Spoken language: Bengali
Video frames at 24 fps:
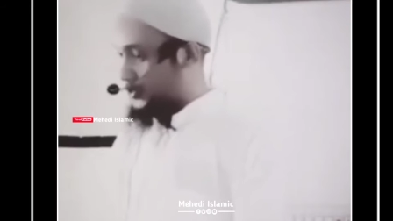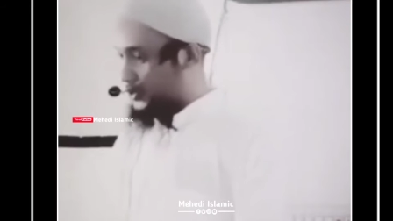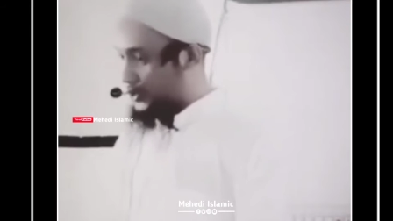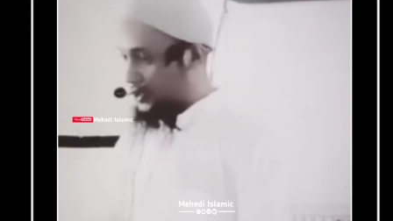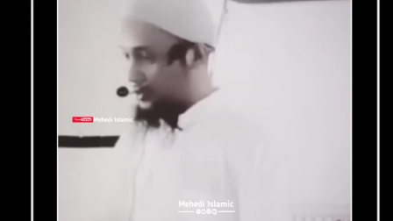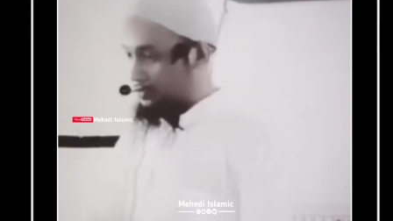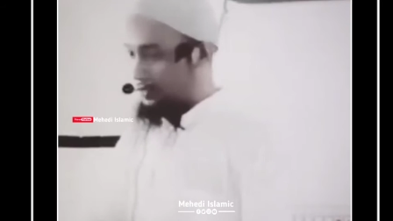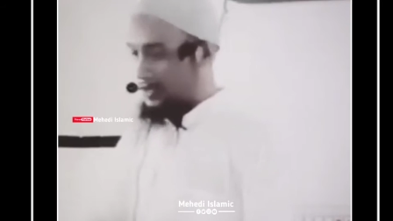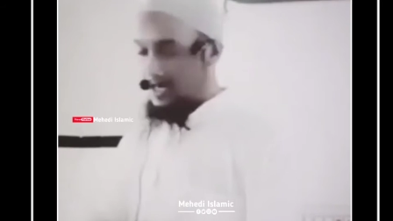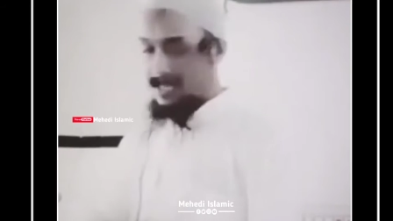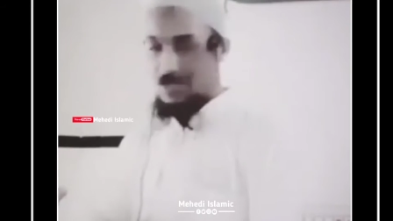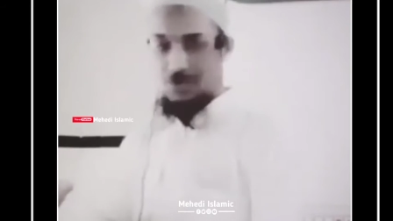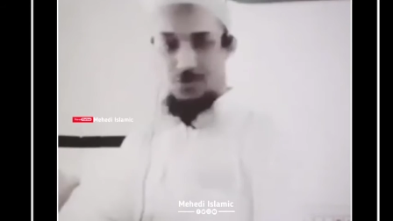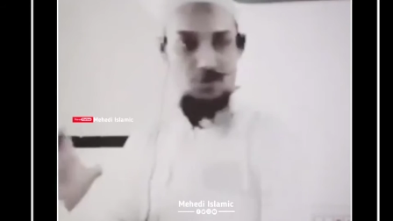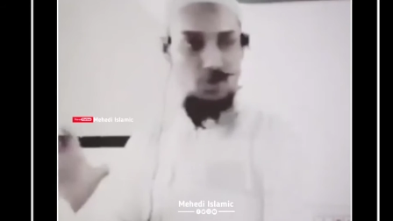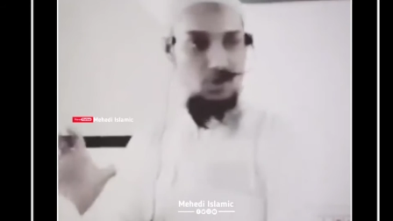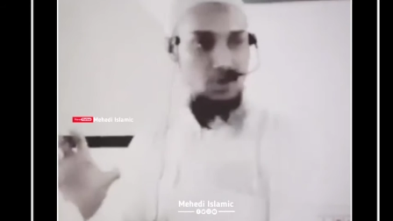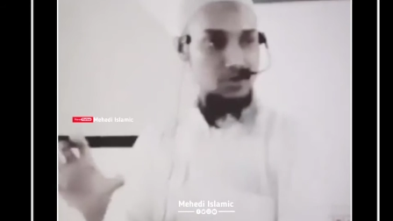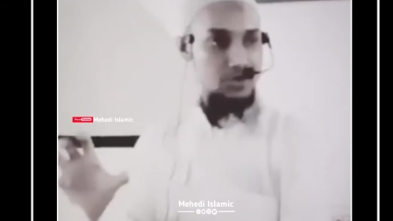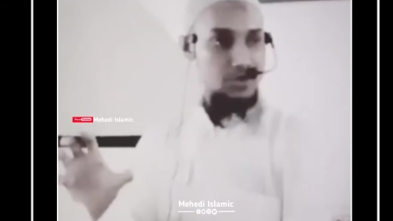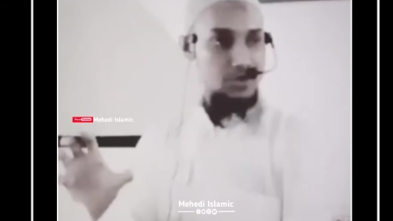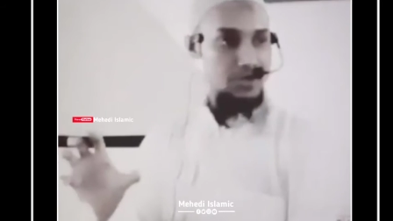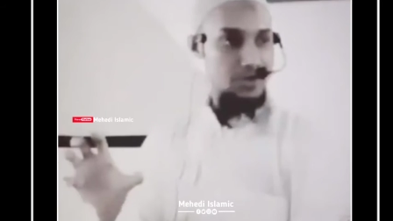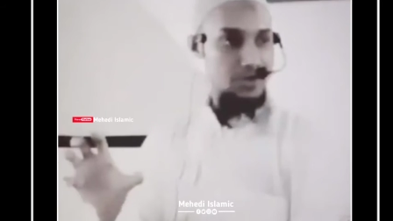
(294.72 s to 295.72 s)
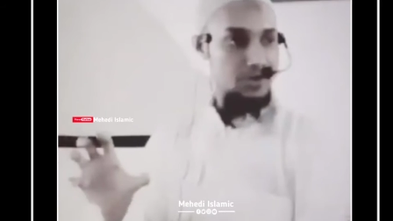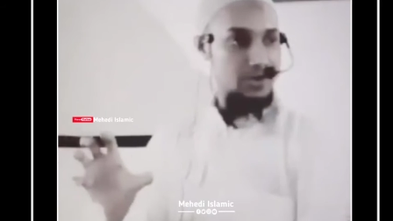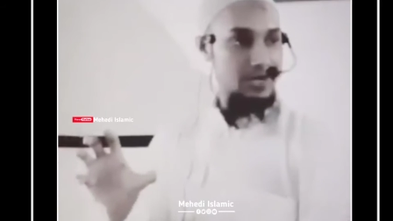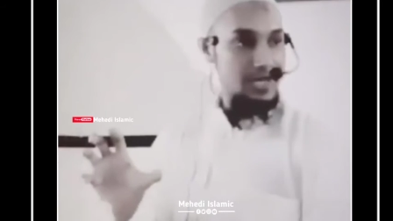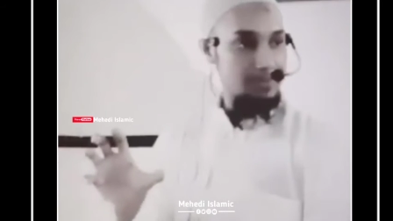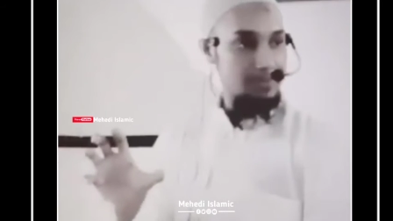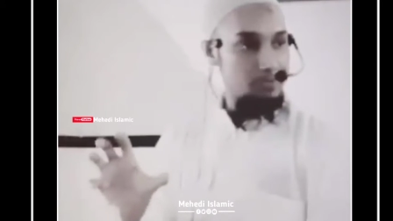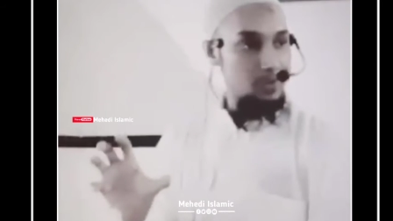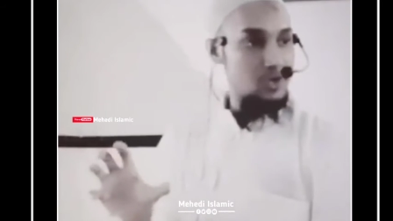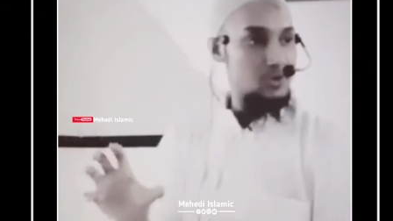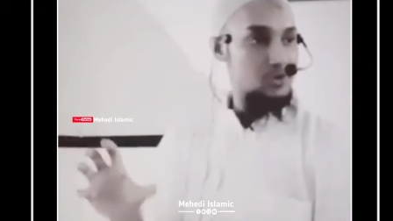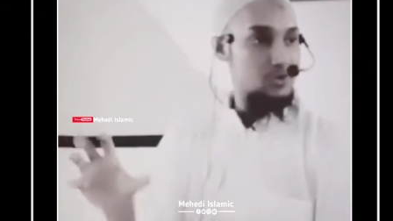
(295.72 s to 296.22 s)
দুজন মিলে সহযোগী
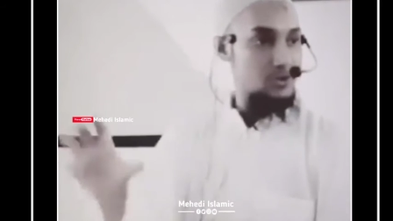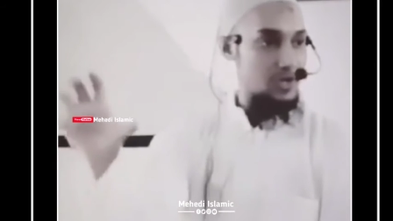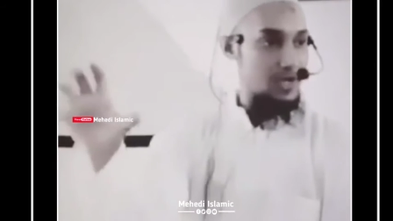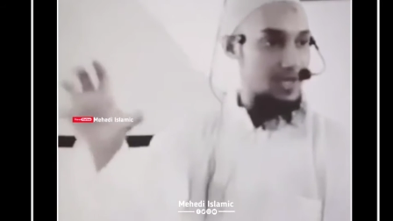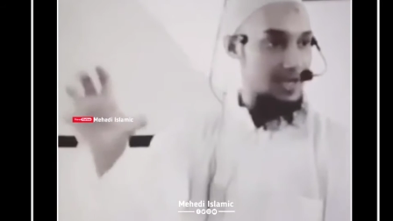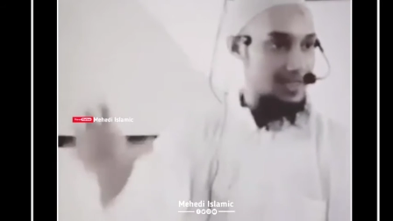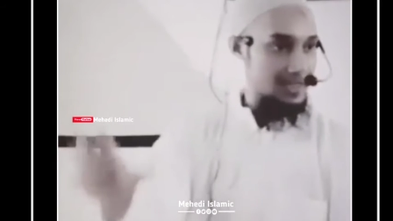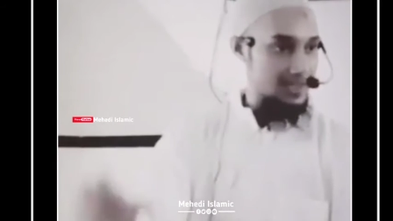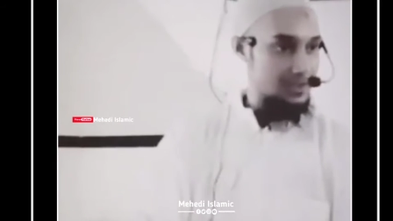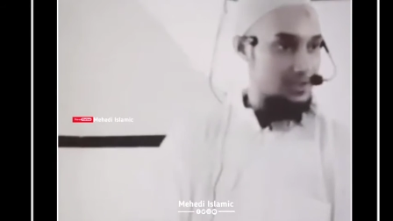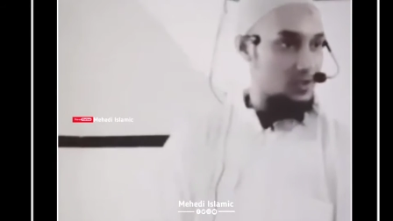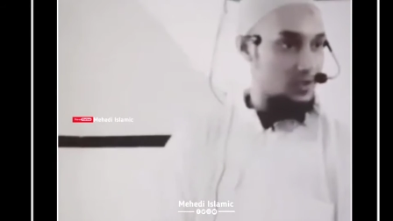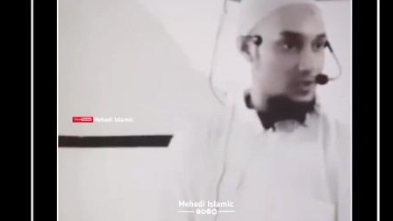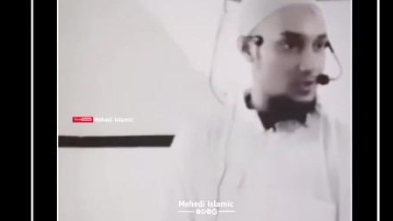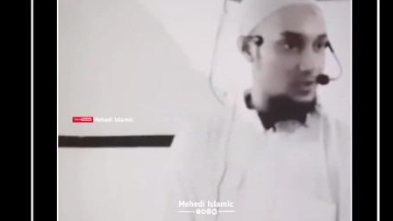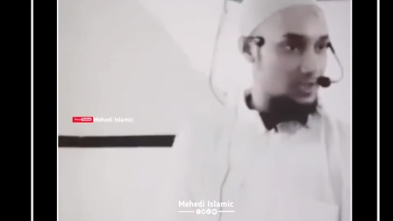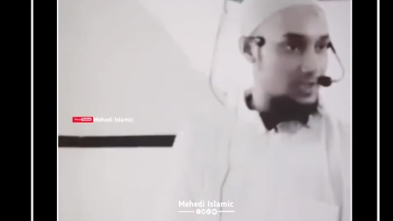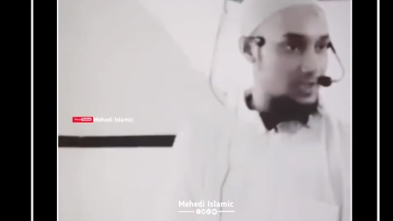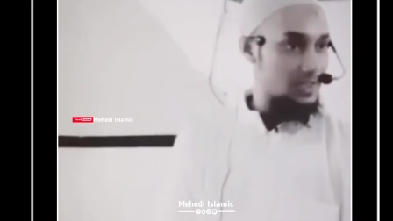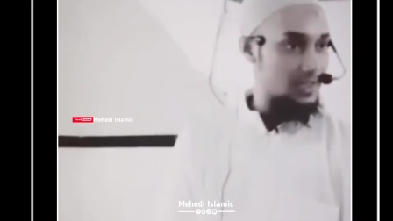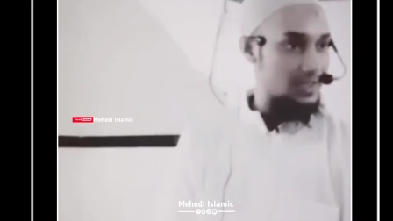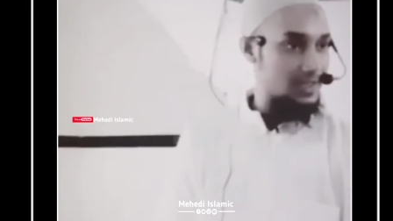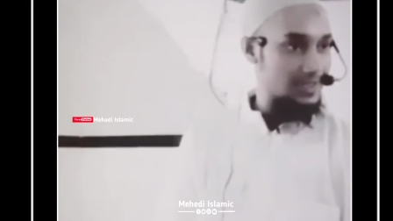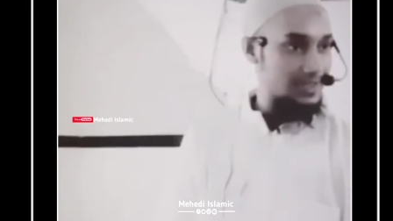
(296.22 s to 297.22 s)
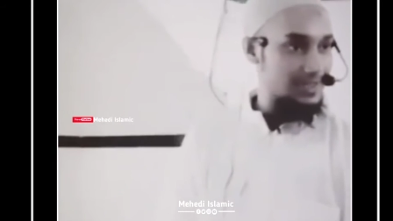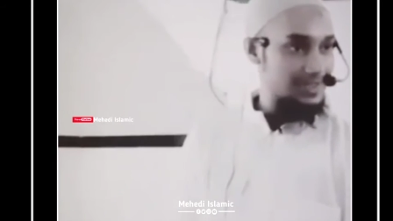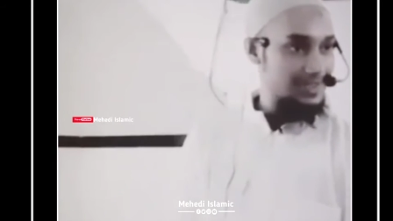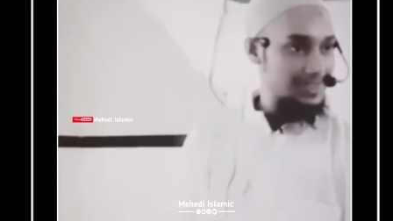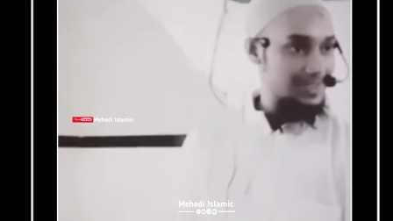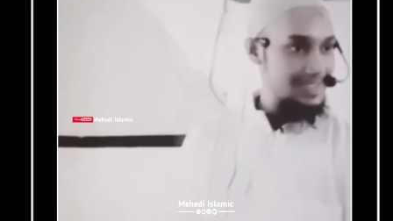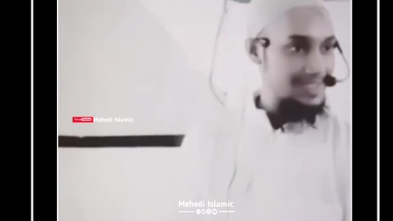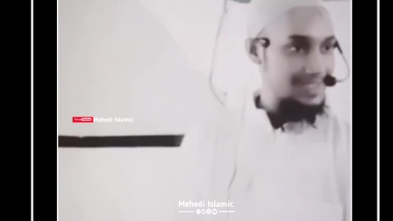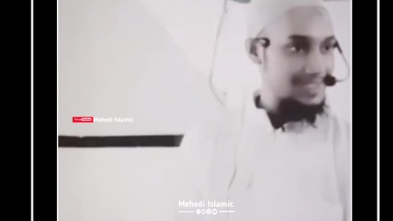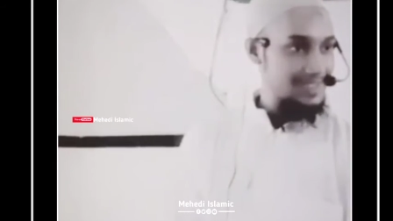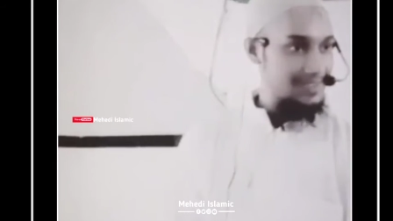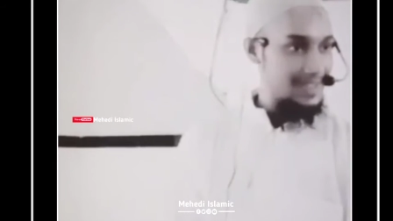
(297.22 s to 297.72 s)
হয়ে এক পথ চলা এটা ছিল কথা
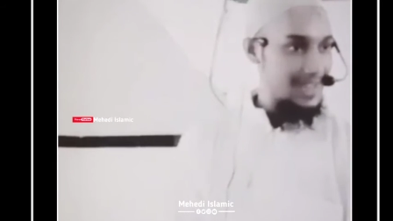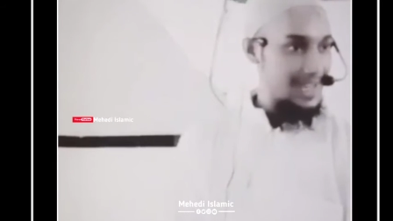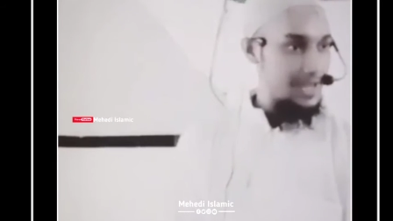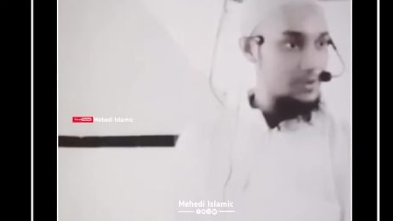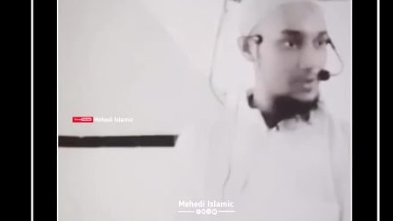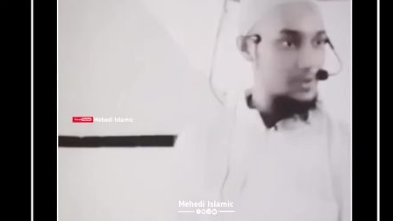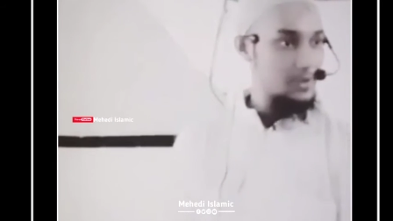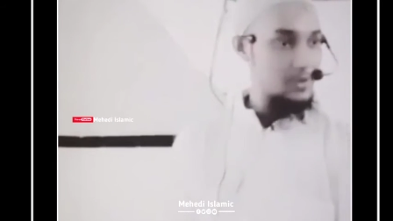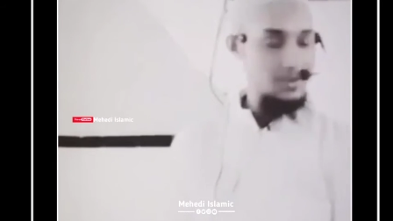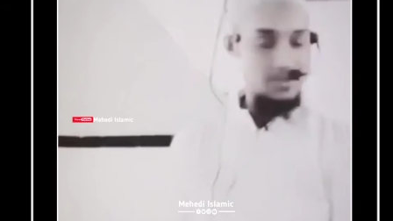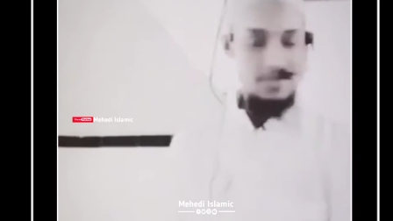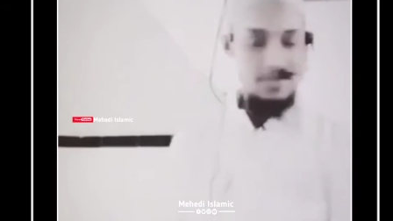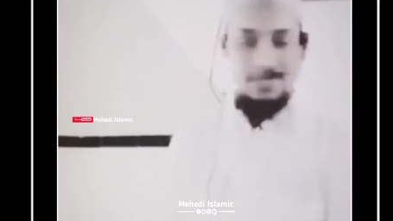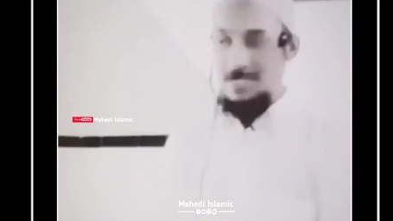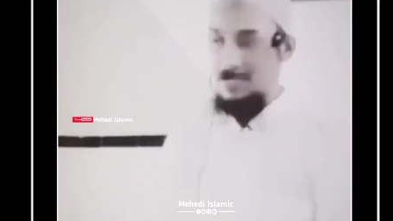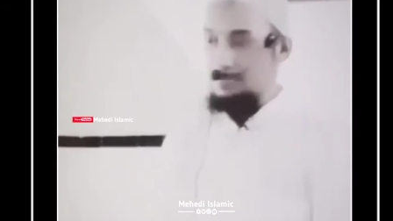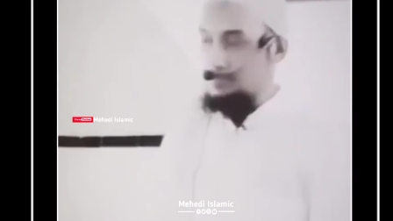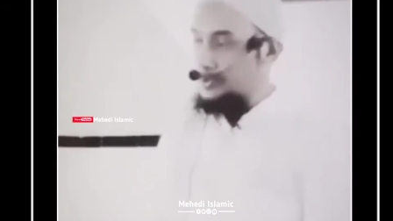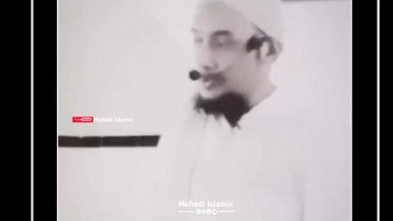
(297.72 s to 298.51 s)
এখন হচ্ছে